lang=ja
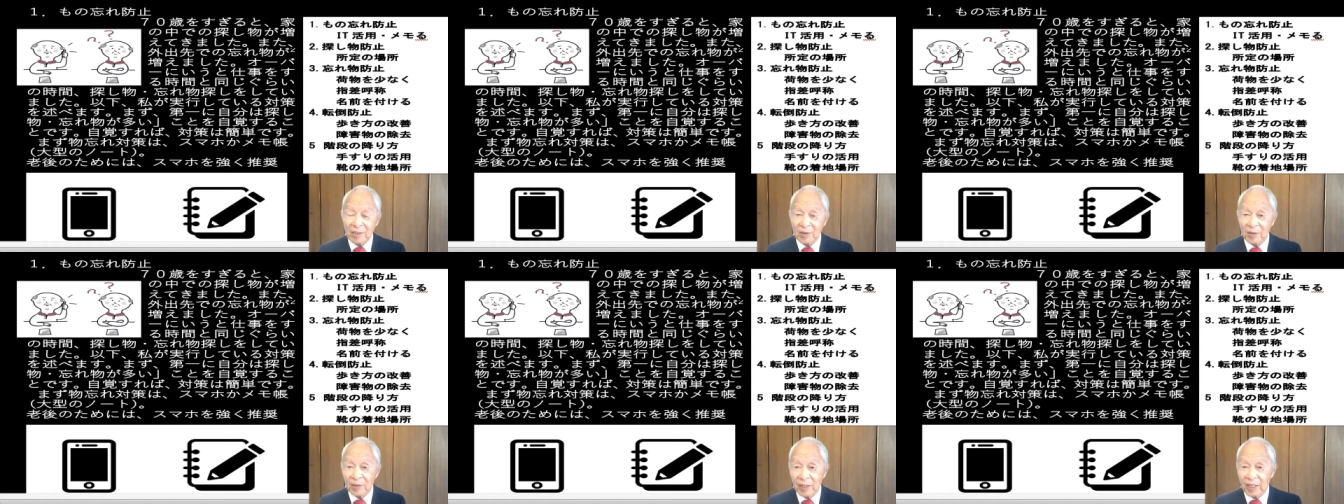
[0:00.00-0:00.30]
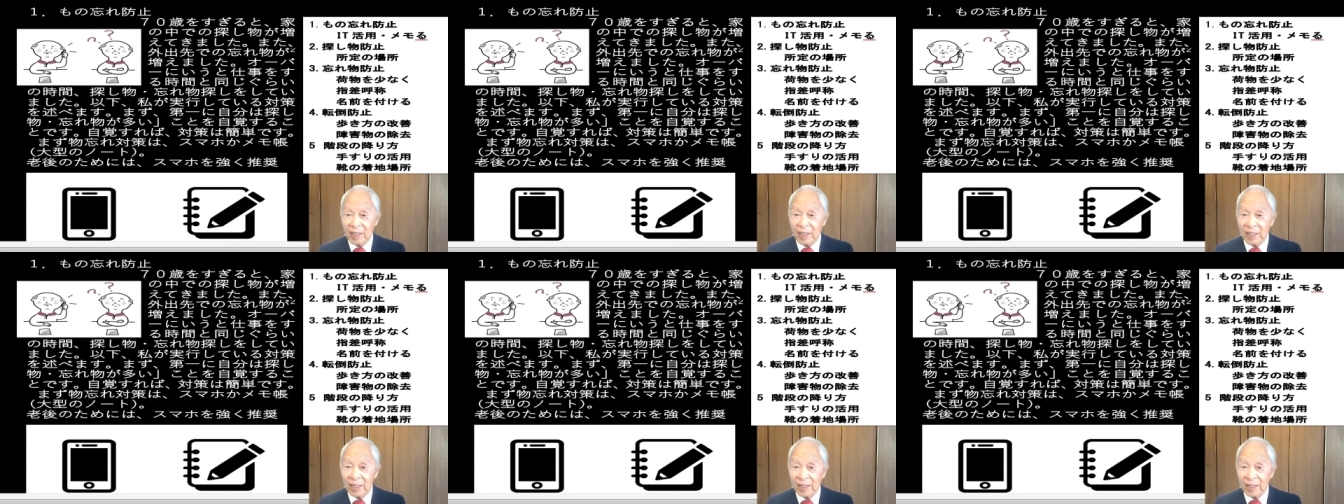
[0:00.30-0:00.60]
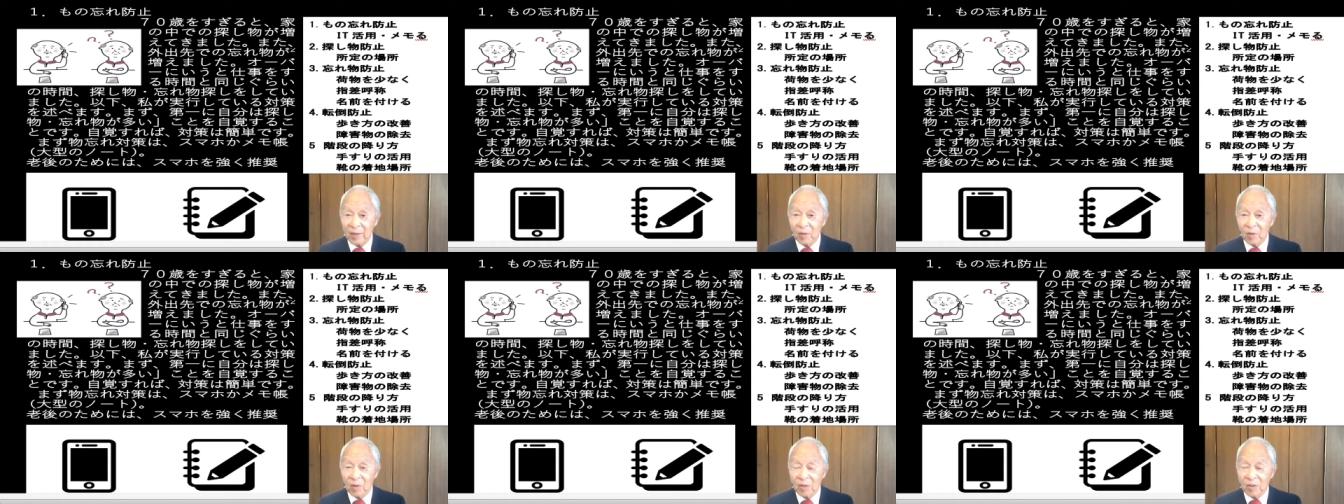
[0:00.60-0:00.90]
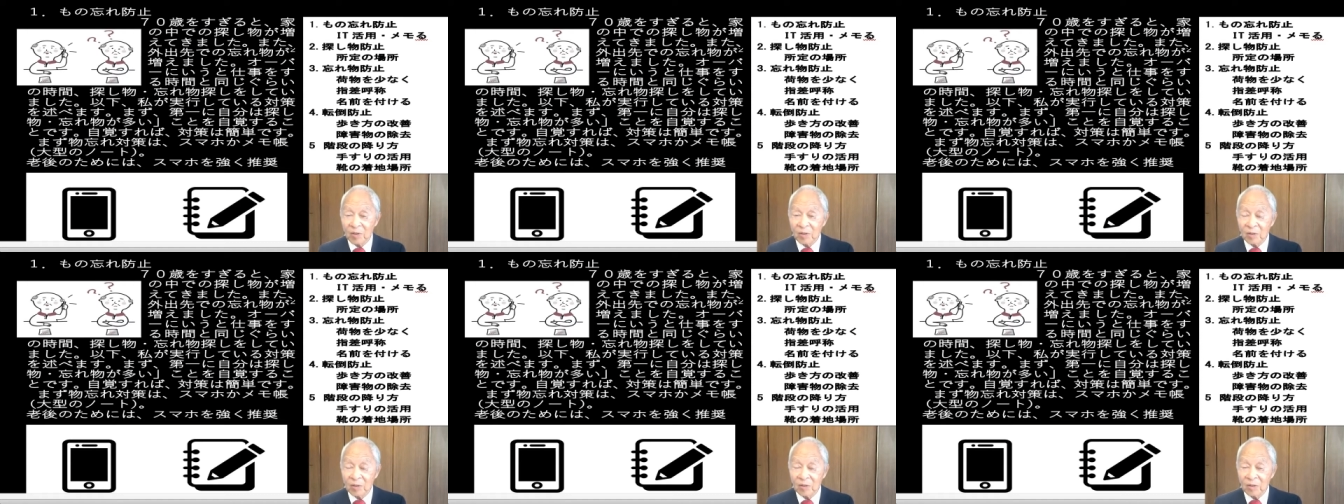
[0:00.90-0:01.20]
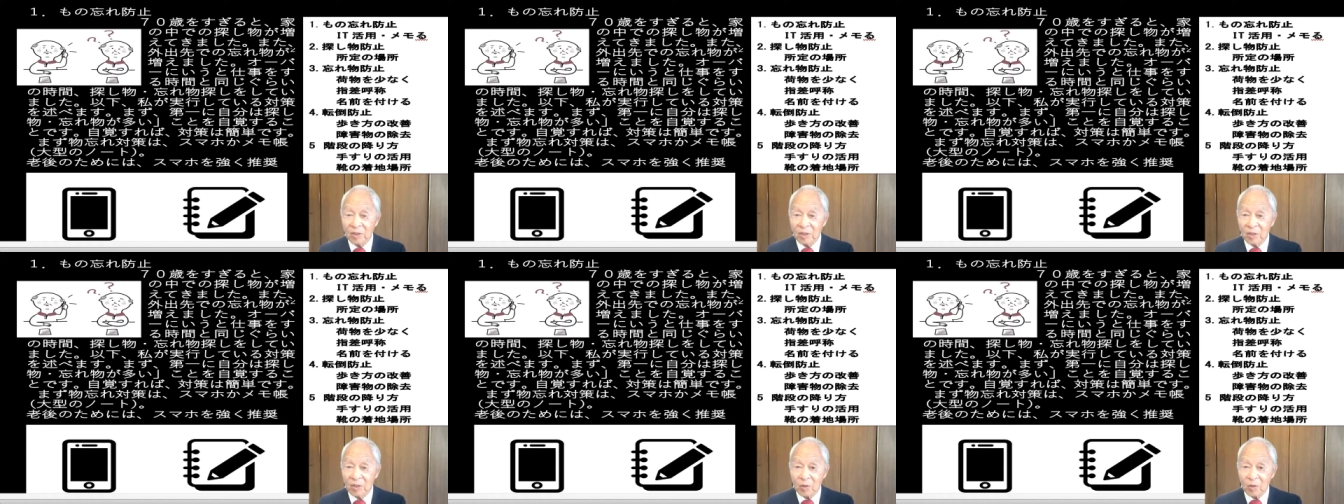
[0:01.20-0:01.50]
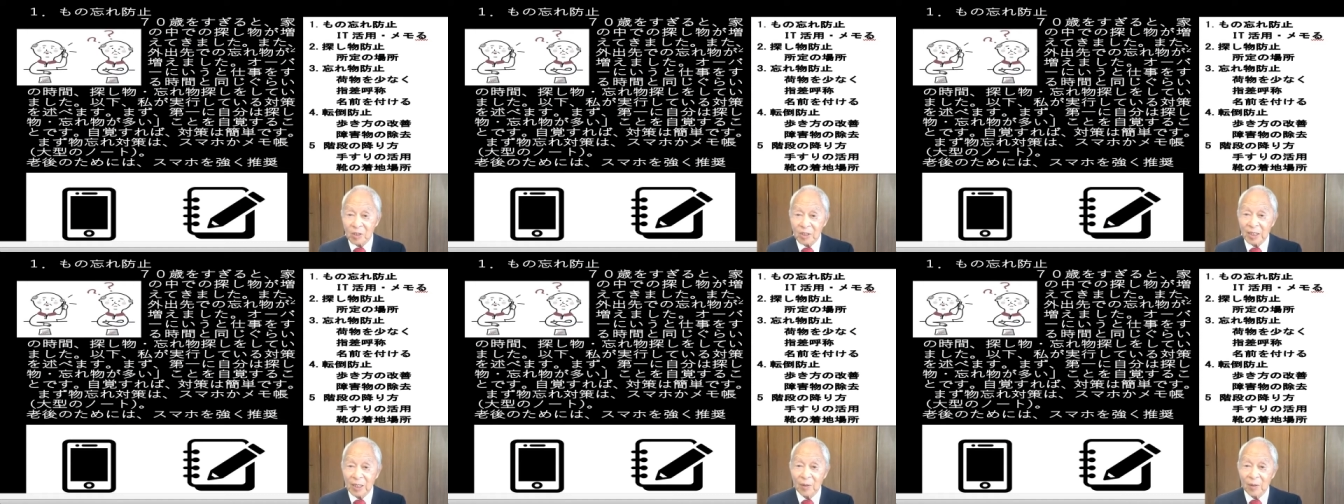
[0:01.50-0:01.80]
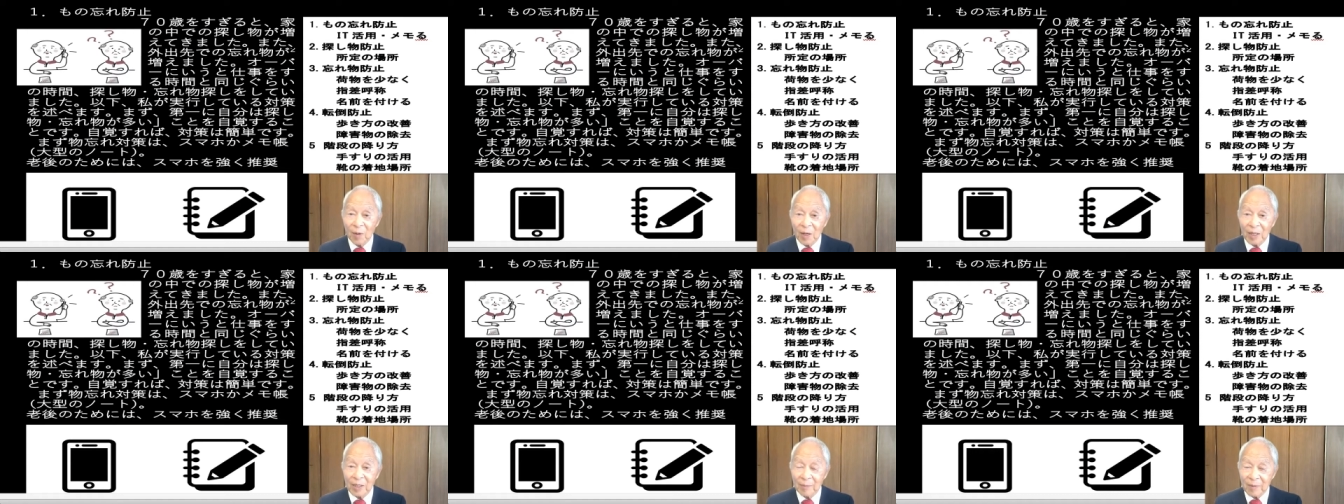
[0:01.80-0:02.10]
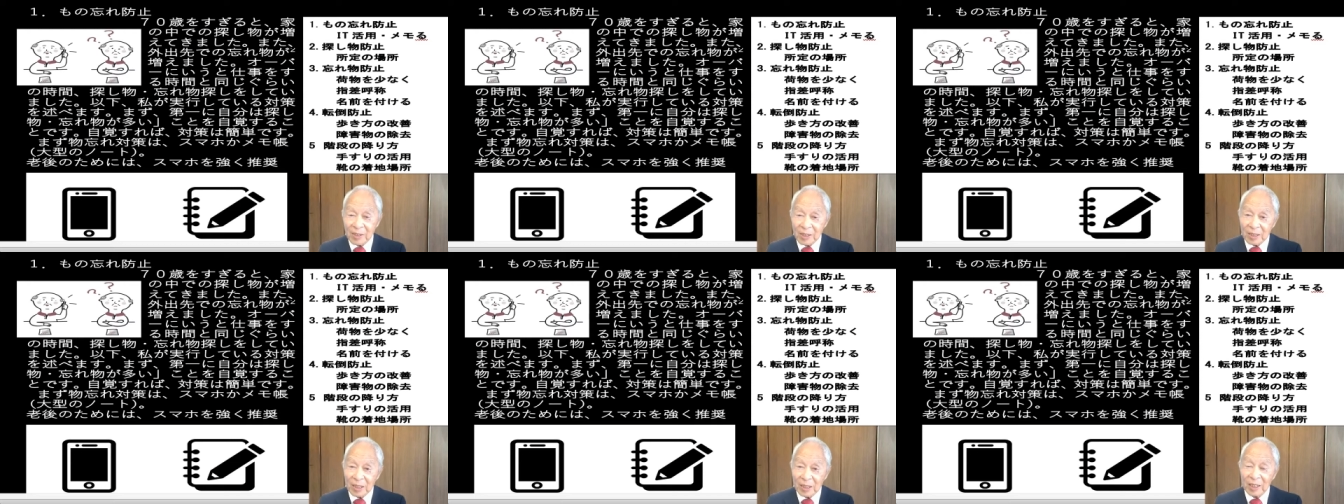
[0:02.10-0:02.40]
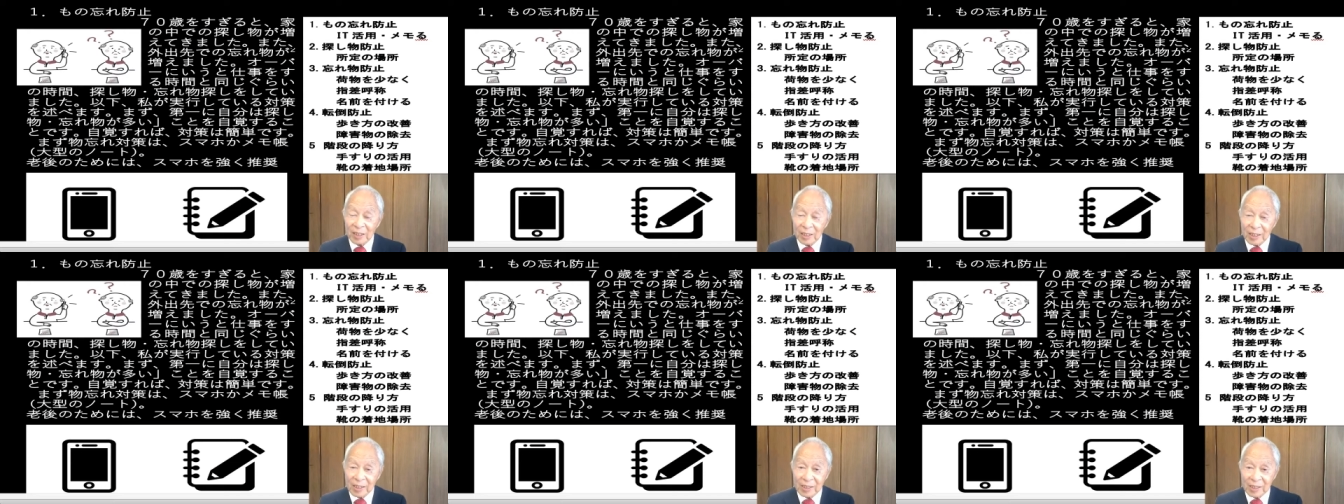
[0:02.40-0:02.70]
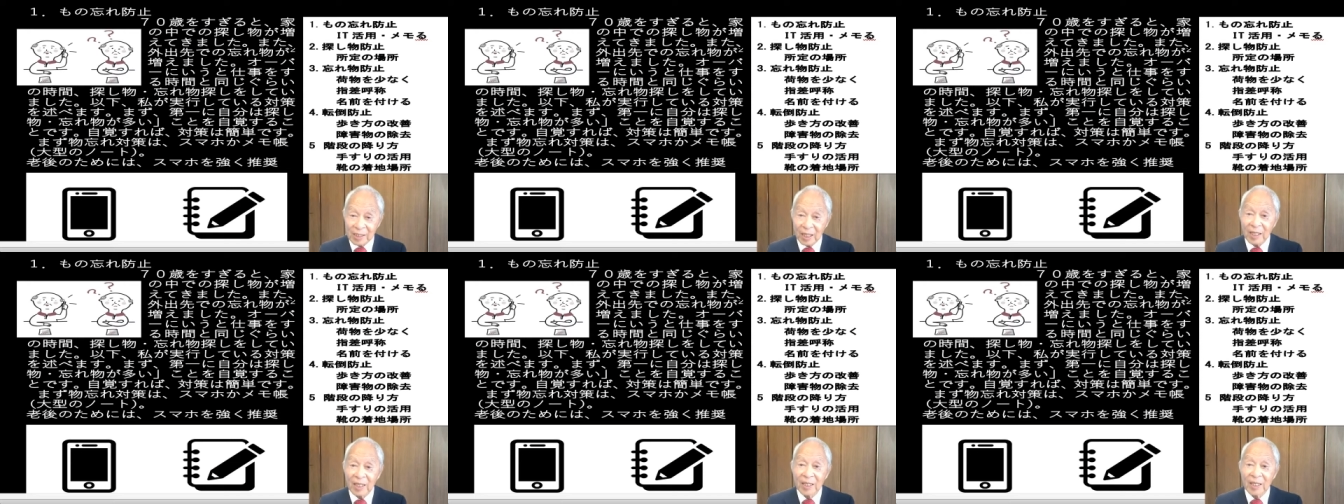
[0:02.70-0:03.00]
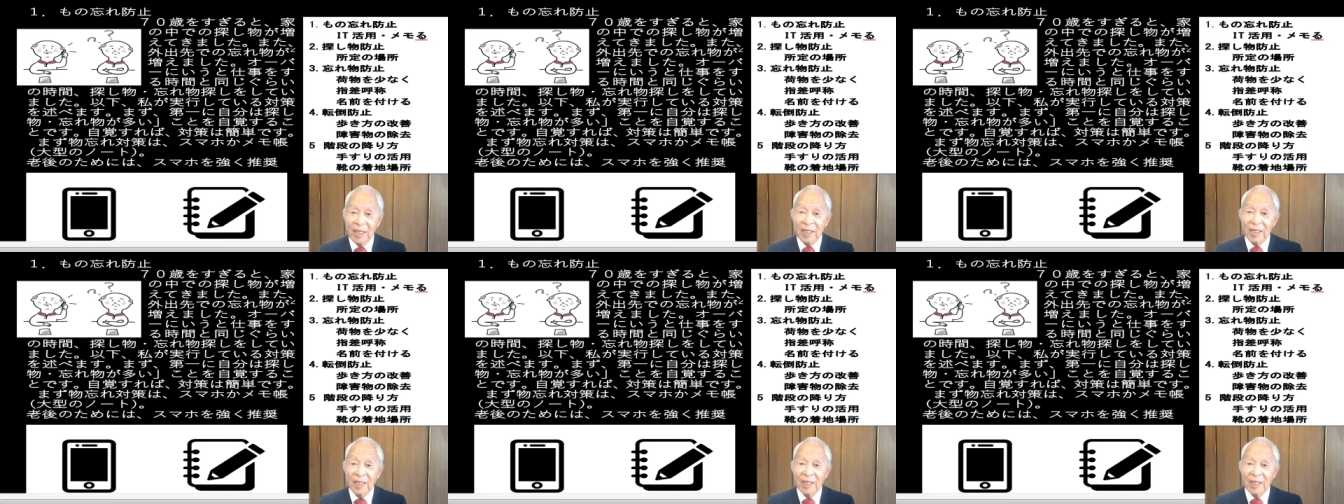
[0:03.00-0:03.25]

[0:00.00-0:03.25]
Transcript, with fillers: それで、こういう用事が終わりましたらですね、